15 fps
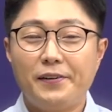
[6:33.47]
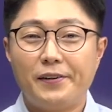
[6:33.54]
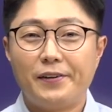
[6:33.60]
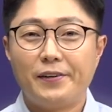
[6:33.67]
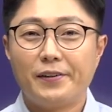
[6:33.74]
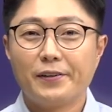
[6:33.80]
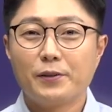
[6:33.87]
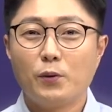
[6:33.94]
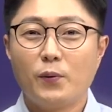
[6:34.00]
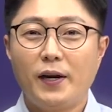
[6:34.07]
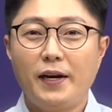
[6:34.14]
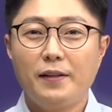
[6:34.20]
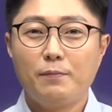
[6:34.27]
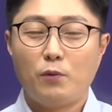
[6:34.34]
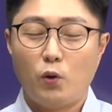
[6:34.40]
어,
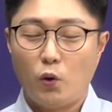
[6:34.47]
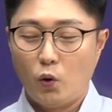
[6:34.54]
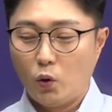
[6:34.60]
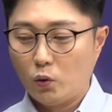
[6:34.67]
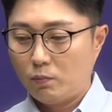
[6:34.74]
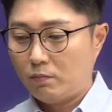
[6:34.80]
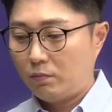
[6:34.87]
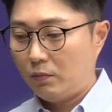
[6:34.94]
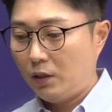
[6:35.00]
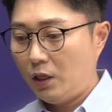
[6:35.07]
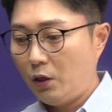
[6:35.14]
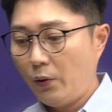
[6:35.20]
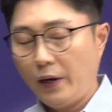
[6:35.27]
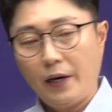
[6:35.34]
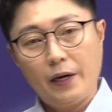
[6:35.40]
그동안 뭐
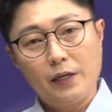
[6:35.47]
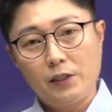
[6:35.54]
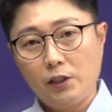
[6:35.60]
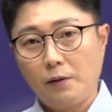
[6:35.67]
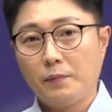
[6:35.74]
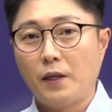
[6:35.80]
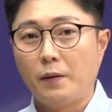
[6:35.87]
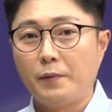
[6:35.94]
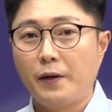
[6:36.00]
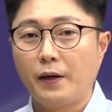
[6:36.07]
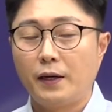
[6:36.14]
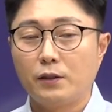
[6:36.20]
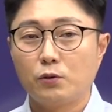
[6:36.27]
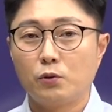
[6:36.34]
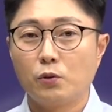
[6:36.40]
2회 시험
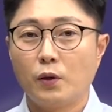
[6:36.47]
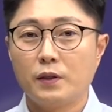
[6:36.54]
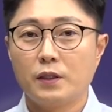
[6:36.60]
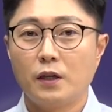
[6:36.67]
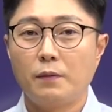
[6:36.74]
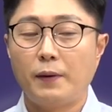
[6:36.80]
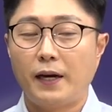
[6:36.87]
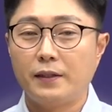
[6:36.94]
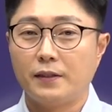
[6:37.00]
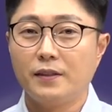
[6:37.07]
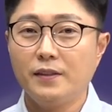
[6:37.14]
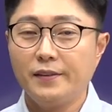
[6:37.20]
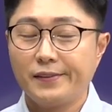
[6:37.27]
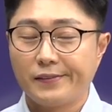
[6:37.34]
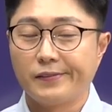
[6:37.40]
대비해가지고 굉장히
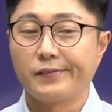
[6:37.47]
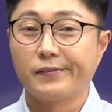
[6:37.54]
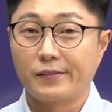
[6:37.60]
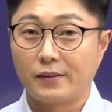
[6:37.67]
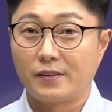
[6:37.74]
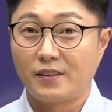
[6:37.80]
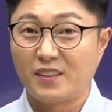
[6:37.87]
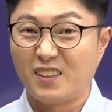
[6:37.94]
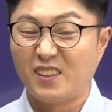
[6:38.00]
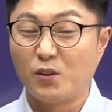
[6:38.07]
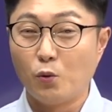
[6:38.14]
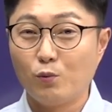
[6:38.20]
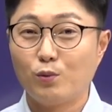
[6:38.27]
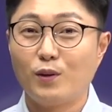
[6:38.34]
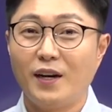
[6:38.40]
많은 음, 그
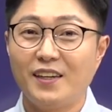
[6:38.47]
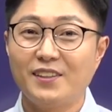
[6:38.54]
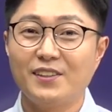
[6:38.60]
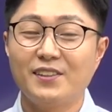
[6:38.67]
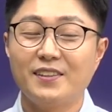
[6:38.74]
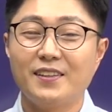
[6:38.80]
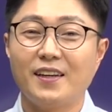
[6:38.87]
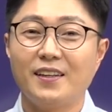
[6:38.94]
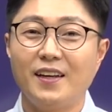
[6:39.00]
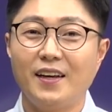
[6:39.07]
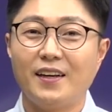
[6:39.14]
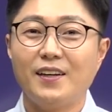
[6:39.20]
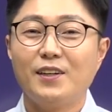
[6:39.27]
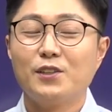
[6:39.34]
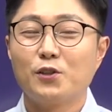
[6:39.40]
공부를 하셨을 텐데
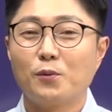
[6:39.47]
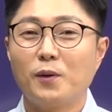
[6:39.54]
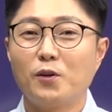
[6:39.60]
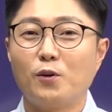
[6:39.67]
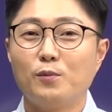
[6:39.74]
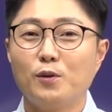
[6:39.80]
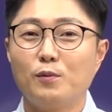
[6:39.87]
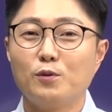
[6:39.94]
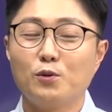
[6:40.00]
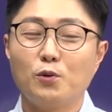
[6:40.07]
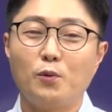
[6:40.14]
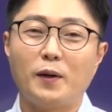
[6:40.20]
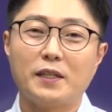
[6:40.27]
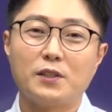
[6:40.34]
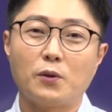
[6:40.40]
정말 너무너무
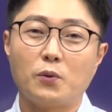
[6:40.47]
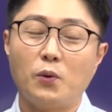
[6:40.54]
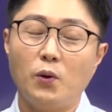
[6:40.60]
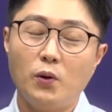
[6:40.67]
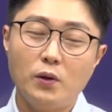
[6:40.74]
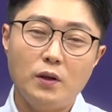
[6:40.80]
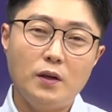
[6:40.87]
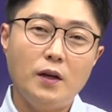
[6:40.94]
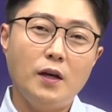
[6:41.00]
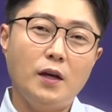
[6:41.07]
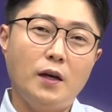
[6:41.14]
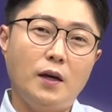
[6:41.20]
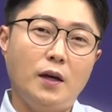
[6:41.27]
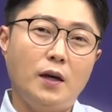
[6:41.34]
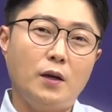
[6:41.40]
수고 많으셨고
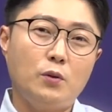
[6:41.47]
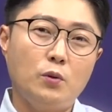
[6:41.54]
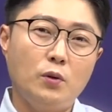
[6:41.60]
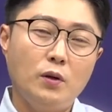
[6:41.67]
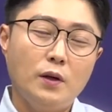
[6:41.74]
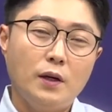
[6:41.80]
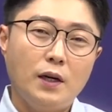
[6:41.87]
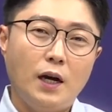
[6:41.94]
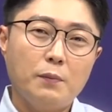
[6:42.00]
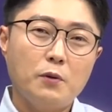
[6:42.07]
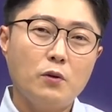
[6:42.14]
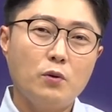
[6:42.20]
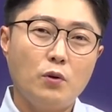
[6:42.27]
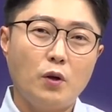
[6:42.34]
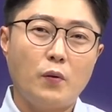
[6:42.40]
1회에도
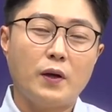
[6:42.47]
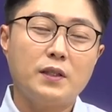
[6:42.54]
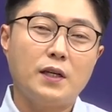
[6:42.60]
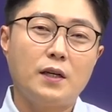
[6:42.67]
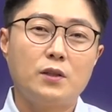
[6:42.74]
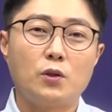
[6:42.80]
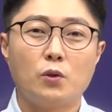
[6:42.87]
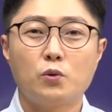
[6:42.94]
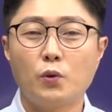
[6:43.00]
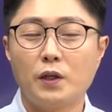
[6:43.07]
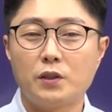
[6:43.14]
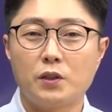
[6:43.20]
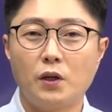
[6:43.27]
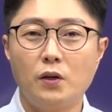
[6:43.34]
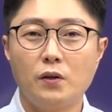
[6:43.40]
합격률이 굉장히
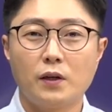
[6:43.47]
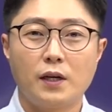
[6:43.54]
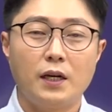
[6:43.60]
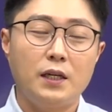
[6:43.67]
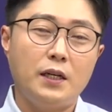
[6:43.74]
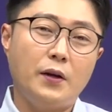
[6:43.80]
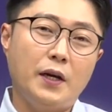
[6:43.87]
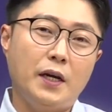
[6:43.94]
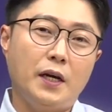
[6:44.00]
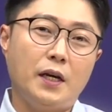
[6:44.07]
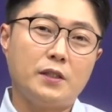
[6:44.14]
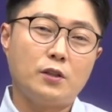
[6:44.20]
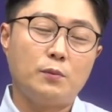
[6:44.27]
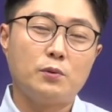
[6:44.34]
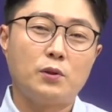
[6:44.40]
저조했죠. 그러니까
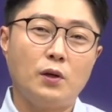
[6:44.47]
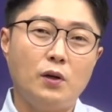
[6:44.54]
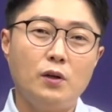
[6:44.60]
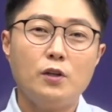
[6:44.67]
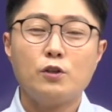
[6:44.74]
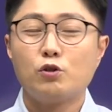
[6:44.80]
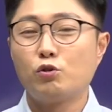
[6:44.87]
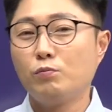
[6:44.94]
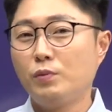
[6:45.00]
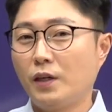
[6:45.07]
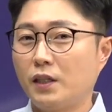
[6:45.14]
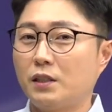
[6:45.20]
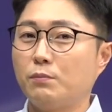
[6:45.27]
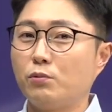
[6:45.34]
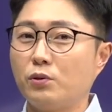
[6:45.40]
1회에서부터
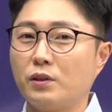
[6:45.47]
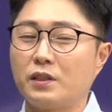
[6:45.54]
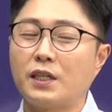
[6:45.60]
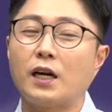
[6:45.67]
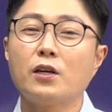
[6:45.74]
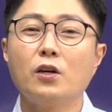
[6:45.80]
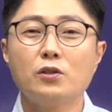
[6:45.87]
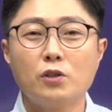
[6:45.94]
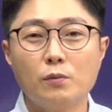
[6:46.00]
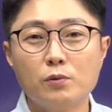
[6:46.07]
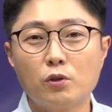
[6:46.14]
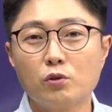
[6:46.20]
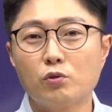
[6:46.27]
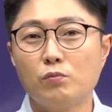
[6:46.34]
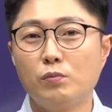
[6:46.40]
준비하신 분들,
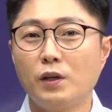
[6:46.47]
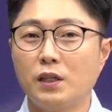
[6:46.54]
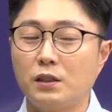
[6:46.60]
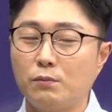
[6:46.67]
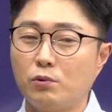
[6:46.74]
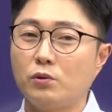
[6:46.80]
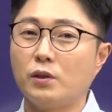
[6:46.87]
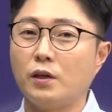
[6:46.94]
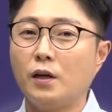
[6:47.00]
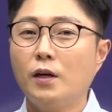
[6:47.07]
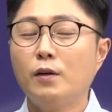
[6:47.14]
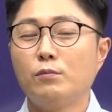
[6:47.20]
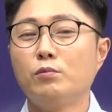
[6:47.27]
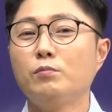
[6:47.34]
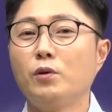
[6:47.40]
작년서부터 준비하신 분들
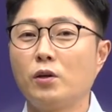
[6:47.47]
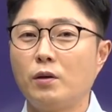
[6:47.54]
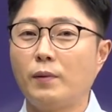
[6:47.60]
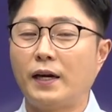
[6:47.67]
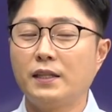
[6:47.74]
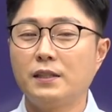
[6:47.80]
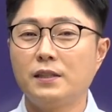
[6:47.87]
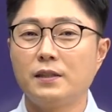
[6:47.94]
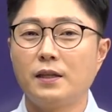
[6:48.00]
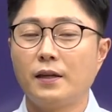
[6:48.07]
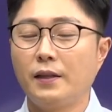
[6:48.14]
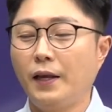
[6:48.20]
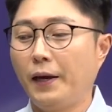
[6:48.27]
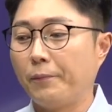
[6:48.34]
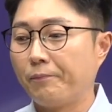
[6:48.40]
분명히 많으실
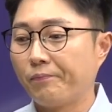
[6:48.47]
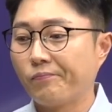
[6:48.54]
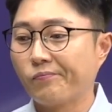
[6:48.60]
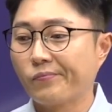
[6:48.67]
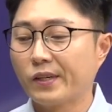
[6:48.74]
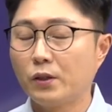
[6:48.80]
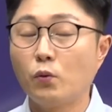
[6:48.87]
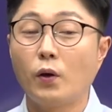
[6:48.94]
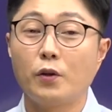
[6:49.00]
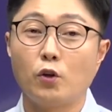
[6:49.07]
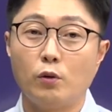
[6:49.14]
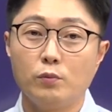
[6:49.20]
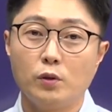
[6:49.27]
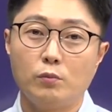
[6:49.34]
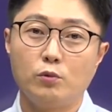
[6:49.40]
텐데 음, 그동안
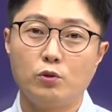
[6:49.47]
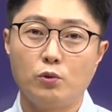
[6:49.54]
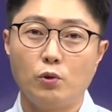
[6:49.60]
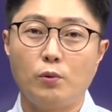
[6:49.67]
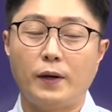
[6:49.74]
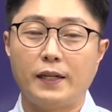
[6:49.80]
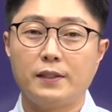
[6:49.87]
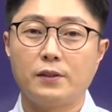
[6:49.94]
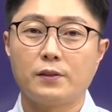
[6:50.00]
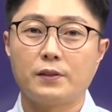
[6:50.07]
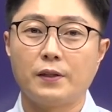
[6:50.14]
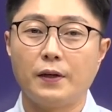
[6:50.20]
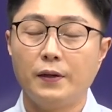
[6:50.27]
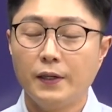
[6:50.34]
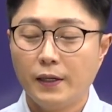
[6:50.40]
너무너무 수고
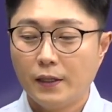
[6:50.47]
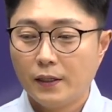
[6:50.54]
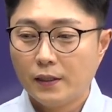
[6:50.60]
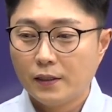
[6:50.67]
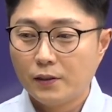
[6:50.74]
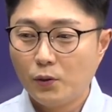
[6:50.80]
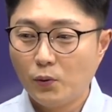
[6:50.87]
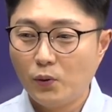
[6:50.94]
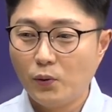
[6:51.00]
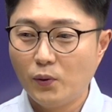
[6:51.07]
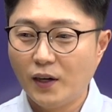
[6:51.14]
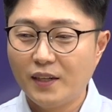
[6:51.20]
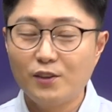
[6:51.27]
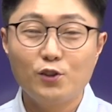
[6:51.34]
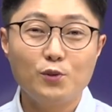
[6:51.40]
많으셨어요.
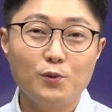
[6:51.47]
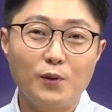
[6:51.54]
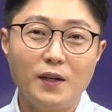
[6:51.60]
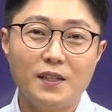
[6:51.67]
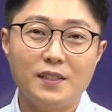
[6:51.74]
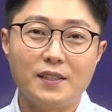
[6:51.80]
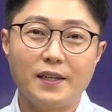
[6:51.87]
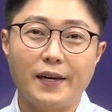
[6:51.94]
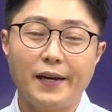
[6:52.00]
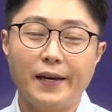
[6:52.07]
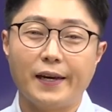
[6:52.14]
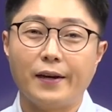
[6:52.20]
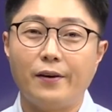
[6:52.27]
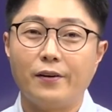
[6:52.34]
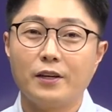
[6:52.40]
그동안 수고하신
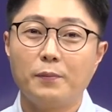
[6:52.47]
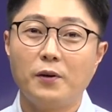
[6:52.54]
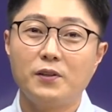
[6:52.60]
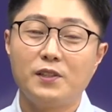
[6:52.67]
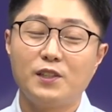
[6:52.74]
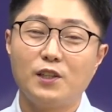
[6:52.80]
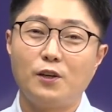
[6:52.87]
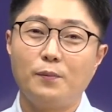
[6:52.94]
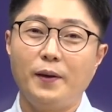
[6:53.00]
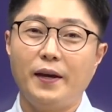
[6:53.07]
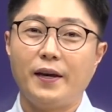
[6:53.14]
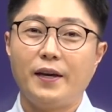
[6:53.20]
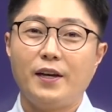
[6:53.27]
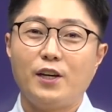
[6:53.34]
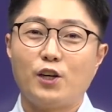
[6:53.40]
게 어, 이번
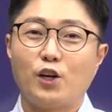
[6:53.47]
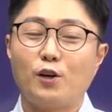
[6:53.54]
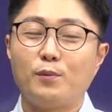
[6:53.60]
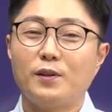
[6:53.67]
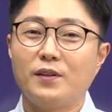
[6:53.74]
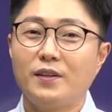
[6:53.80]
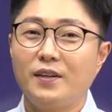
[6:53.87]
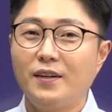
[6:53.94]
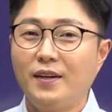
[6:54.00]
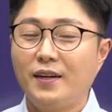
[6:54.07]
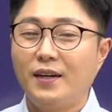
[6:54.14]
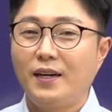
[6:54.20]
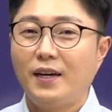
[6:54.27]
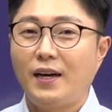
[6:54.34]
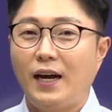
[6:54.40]
시험에 여러분들
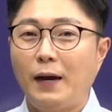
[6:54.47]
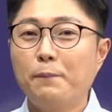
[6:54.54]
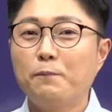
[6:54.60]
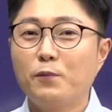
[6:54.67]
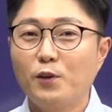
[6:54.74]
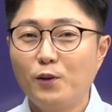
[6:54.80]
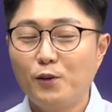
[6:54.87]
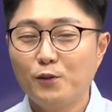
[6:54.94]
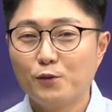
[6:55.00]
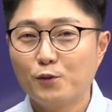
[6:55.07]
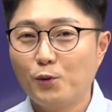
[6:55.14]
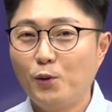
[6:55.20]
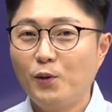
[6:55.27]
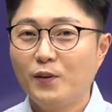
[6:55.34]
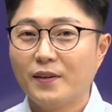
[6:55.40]

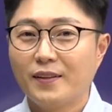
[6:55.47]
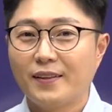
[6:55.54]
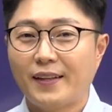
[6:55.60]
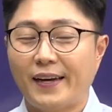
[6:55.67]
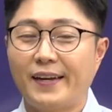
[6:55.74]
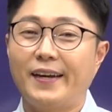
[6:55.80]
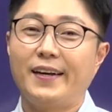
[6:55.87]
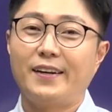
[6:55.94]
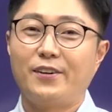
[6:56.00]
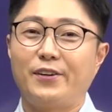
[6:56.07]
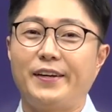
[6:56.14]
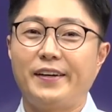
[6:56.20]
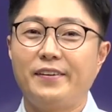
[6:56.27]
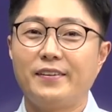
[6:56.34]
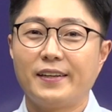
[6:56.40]
합격으로 다가갈 거예요.